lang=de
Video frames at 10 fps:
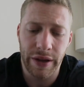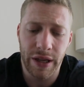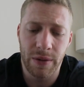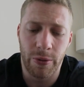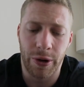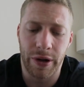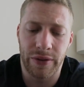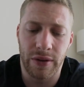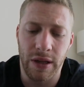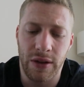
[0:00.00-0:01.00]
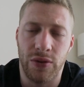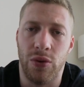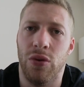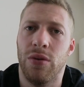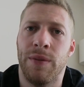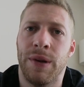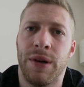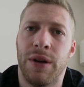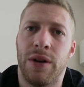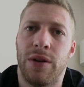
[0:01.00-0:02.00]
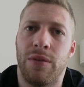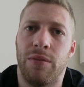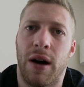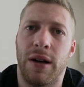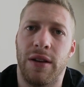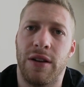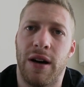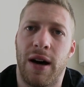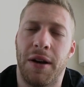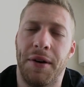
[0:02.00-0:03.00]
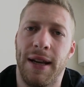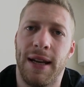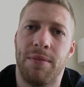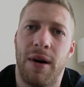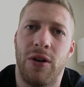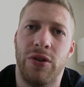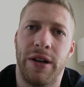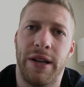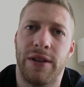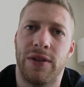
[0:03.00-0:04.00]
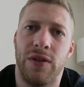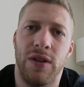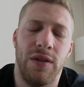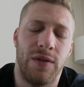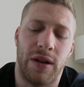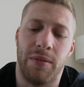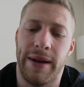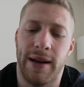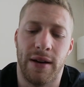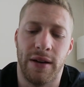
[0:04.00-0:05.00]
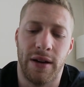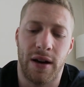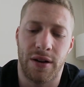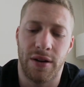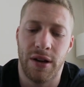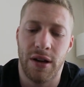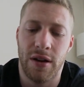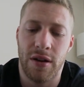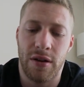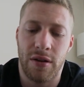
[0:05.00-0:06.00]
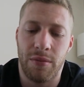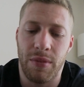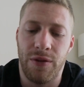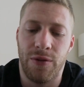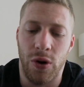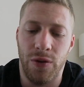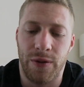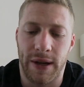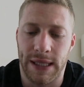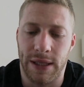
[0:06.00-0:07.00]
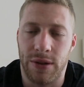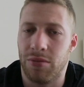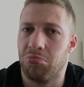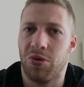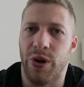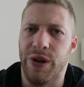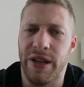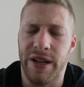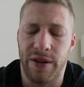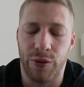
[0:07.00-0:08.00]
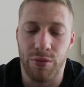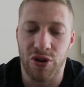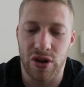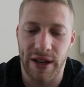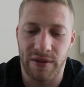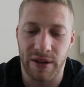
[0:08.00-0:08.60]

ich würde das nicht so machen, dass ich eine harte Diät mache und dann exzessiv dann mehrere Tage mich vollfresse. Könnte ich nicht, würde mir schlecht